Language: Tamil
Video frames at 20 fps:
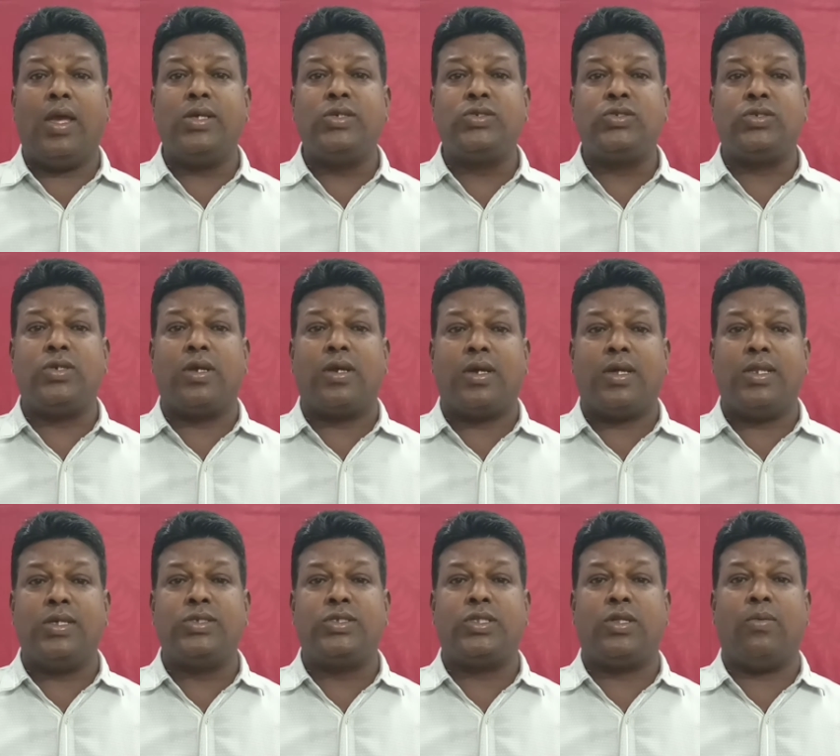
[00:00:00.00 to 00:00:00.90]
ஏசு
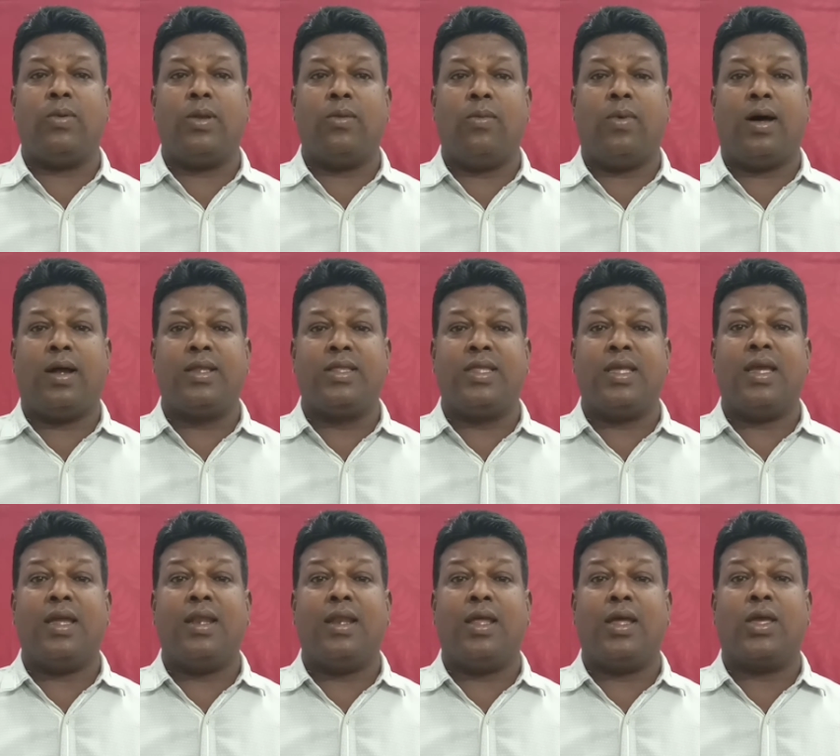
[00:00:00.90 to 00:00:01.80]
கிறிஸ்துவின் வார்த்தை
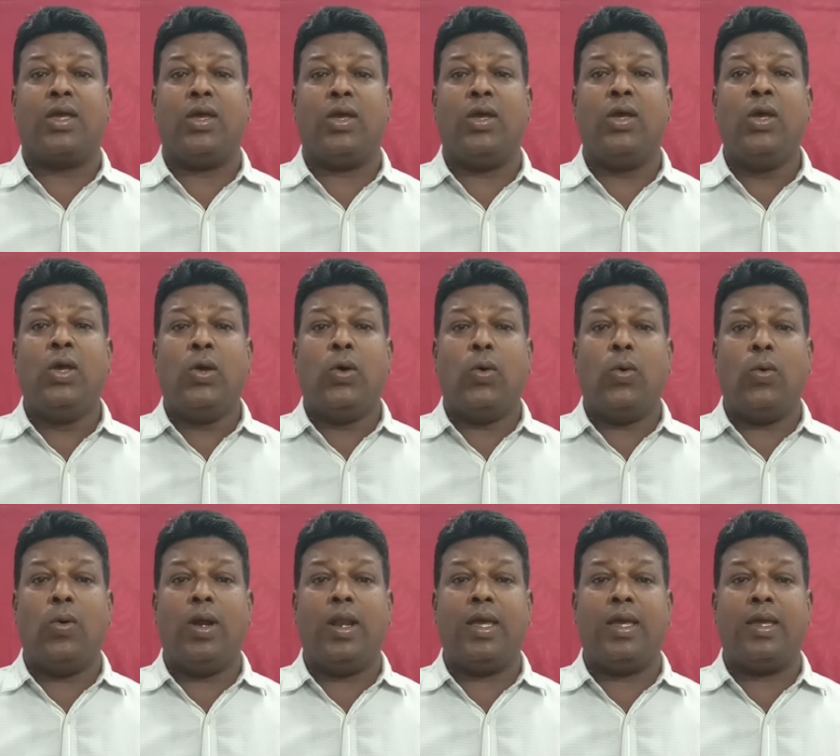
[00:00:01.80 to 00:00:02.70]
இன்றைக்கு
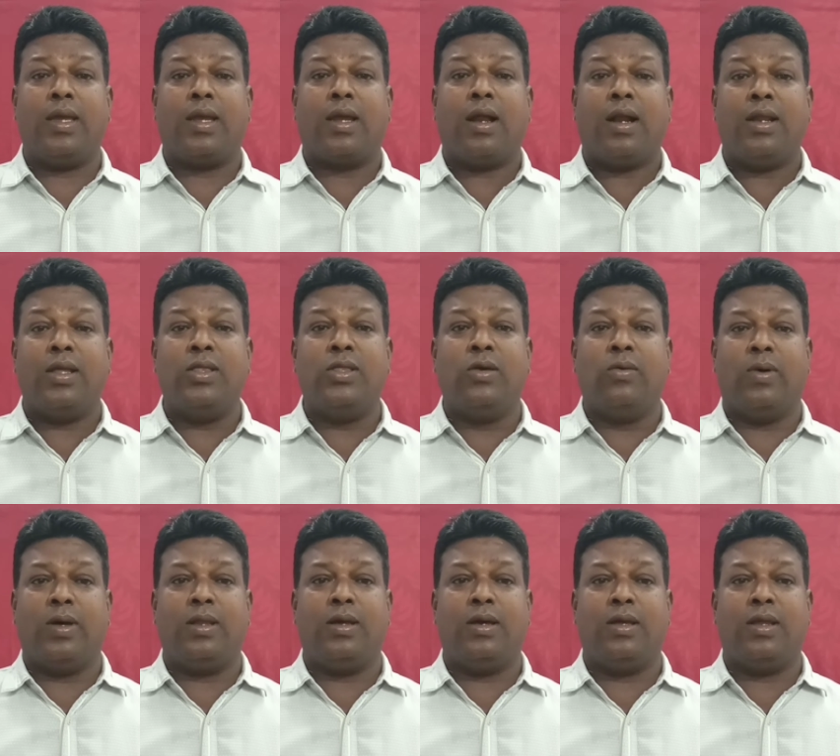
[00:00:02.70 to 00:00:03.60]
உங்களை கடந்து
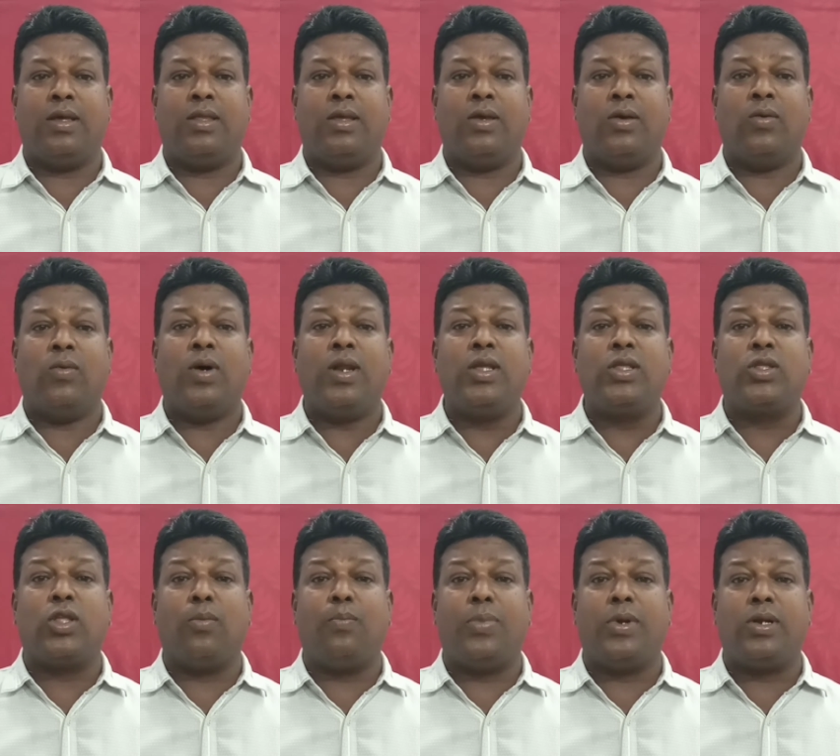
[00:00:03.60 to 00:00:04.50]
வருகிறது
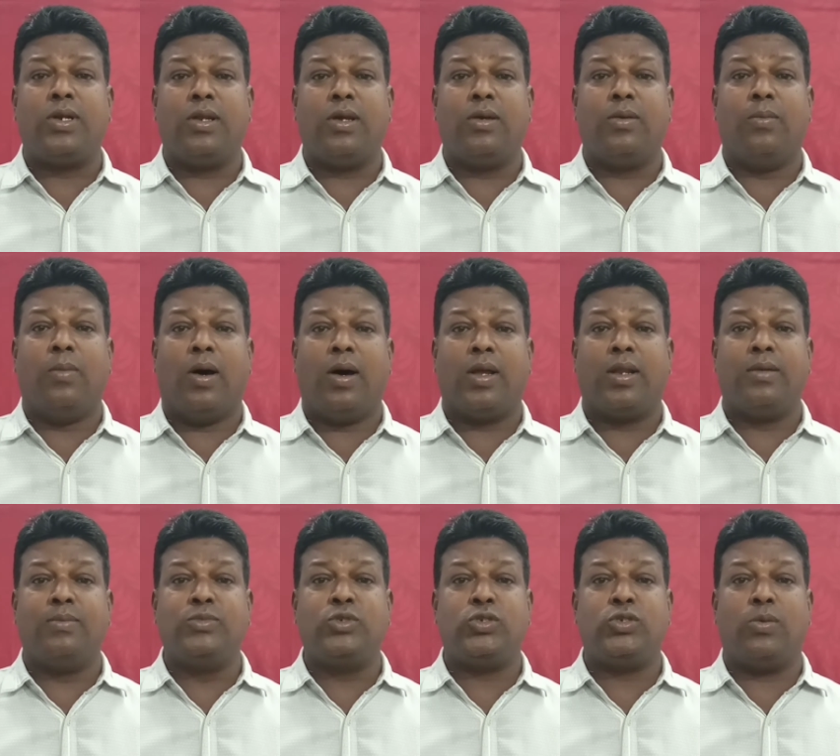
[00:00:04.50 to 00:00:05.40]
வருத்தப்பட்டு
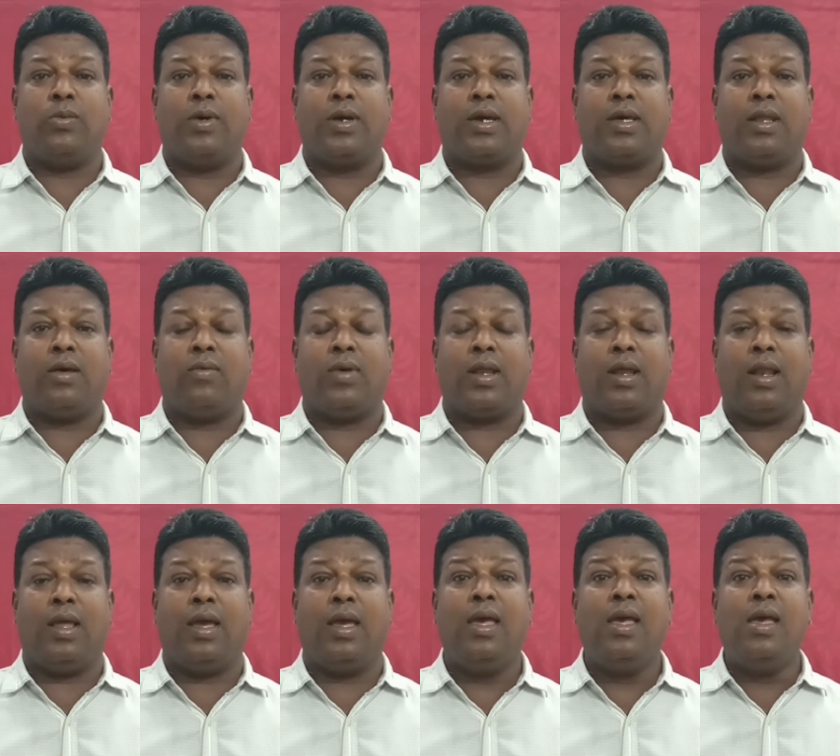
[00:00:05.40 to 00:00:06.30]
பாரம்
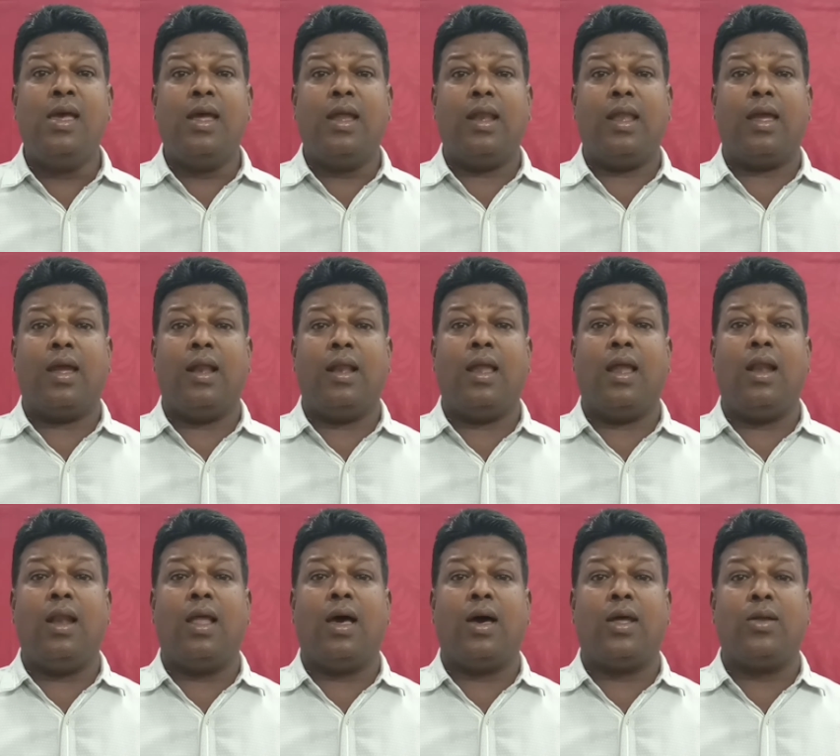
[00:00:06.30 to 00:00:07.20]
சுமக்கிறவர்களே நீங்கள்
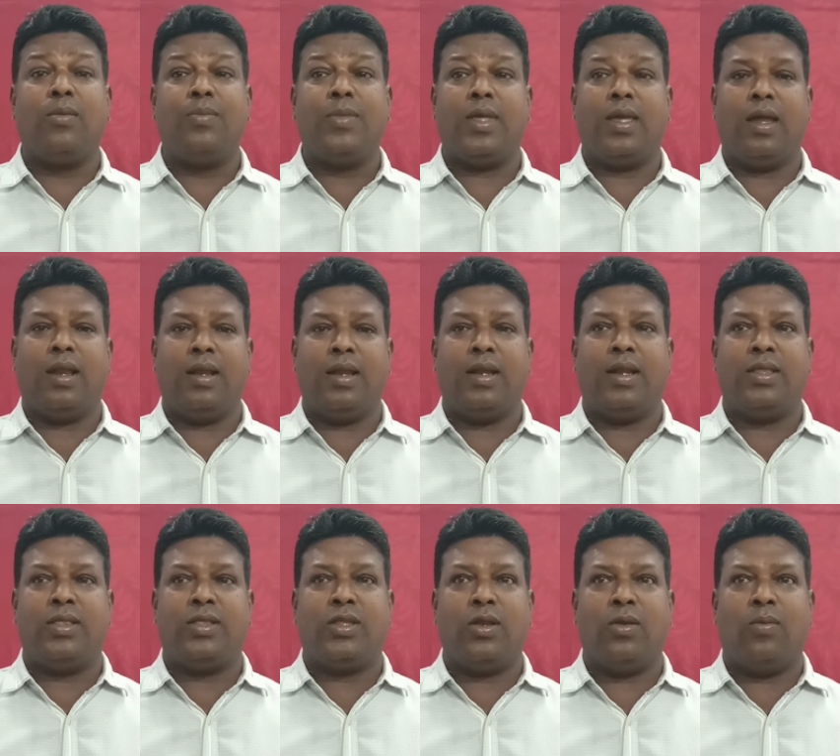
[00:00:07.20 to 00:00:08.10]
எல்லாரும்
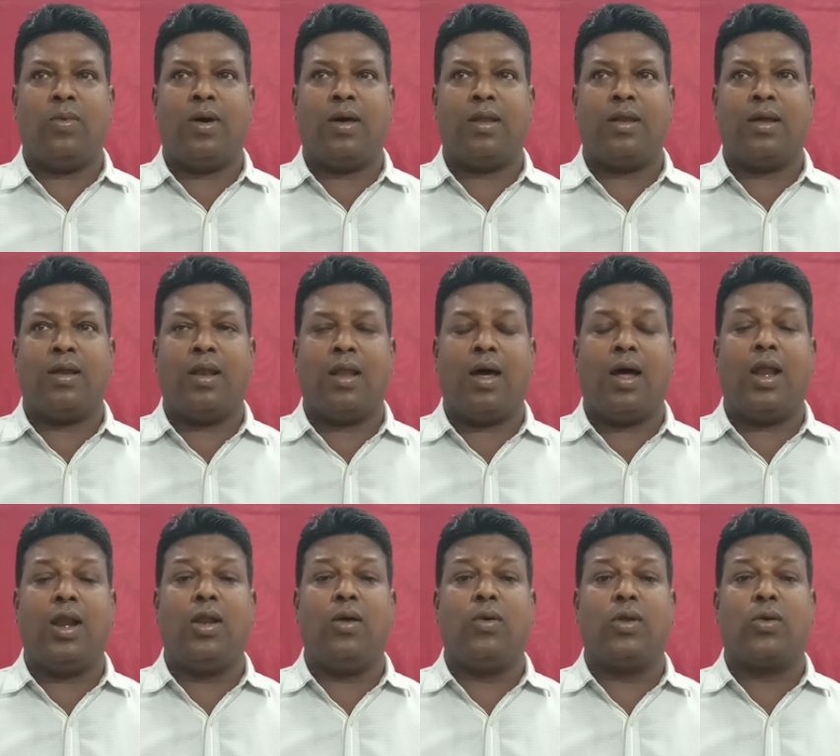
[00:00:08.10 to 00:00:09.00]
என்னிடத்தில் வாருங்கள்
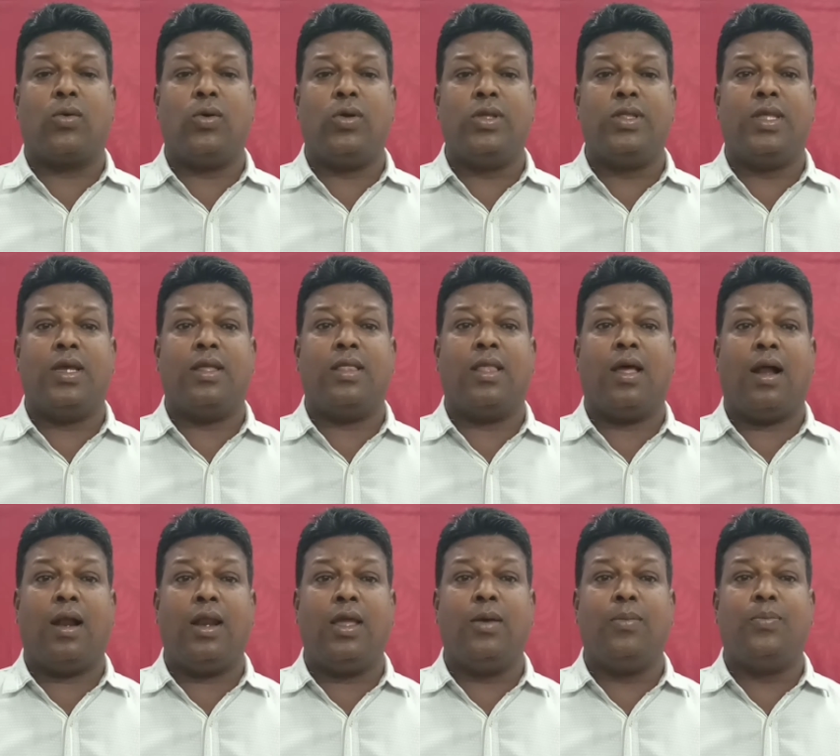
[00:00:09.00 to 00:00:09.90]
ஆண்டவர் கொடுத்த இந்த
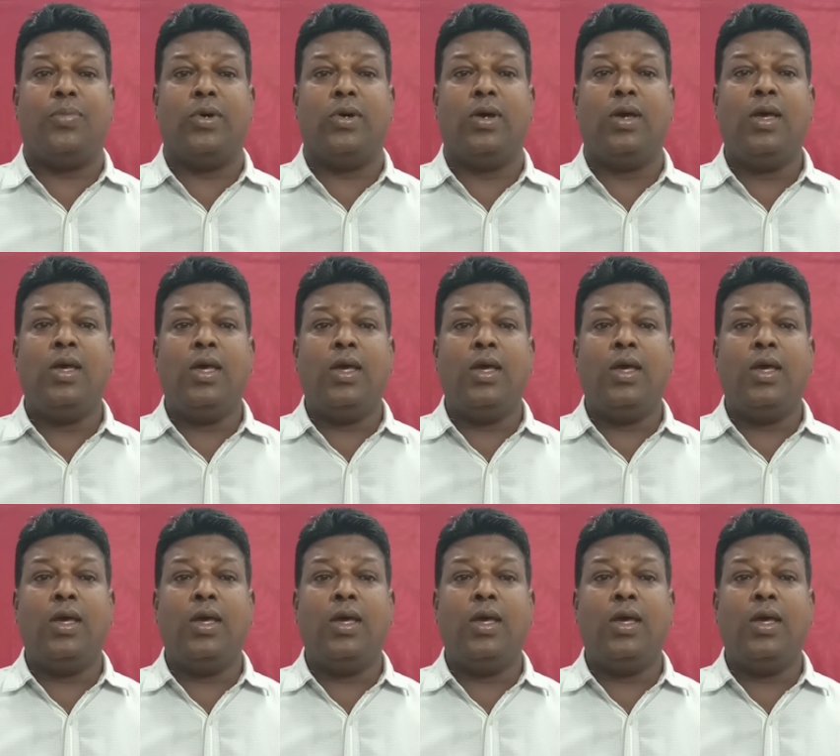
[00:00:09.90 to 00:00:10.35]
அழைப்பு